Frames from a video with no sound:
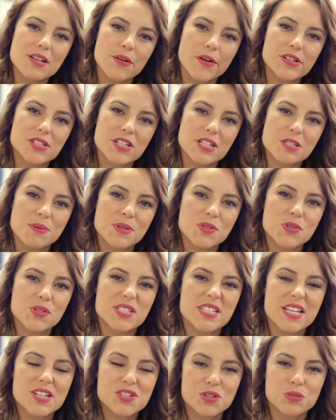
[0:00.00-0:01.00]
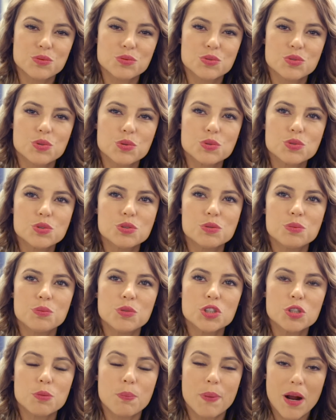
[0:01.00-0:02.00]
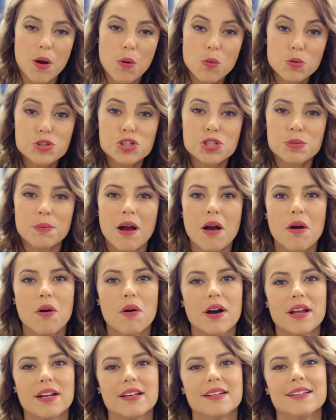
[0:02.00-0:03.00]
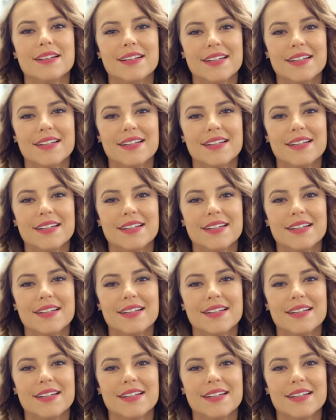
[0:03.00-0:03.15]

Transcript: Eu acho que as pessoas deixam tudo muito pra última hora.